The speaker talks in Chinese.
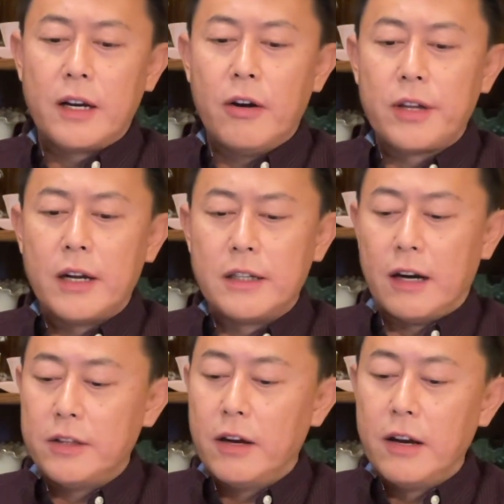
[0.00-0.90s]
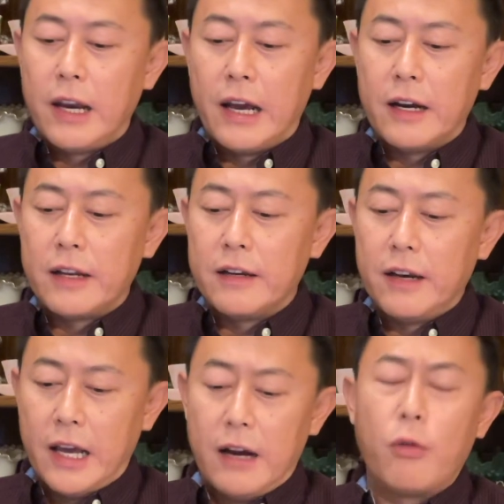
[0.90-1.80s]
高层找到了
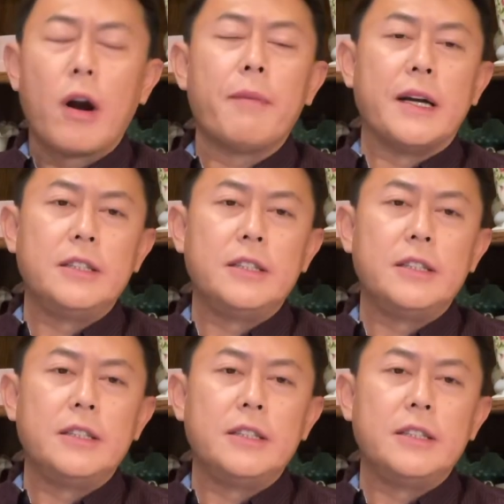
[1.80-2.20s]
两两块儿吧，